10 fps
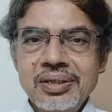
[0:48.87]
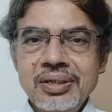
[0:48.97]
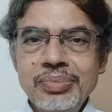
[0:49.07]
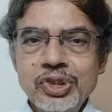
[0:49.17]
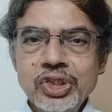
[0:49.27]

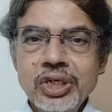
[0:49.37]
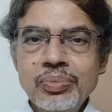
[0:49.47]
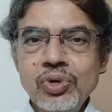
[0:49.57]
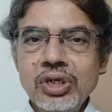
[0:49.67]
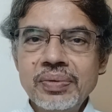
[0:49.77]
இப்போ
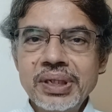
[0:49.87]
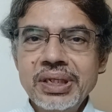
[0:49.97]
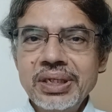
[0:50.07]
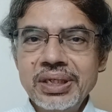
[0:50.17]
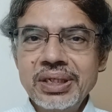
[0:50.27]
சிங்கப்பூரில்
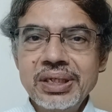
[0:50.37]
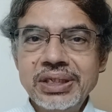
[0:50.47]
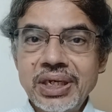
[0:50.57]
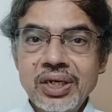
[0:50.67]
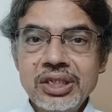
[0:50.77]
வந்து
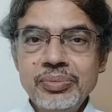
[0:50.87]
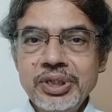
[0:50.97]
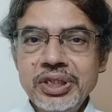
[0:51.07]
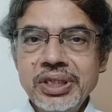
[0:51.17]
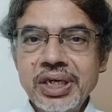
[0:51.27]

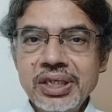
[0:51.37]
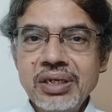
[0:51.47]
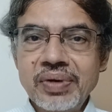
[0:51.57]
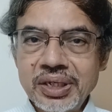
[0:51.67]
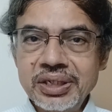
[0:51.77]
ஜனாதிபதி
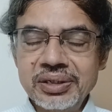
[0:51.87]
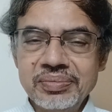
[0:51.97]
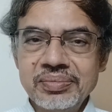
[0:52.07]
தேர்தல் வருது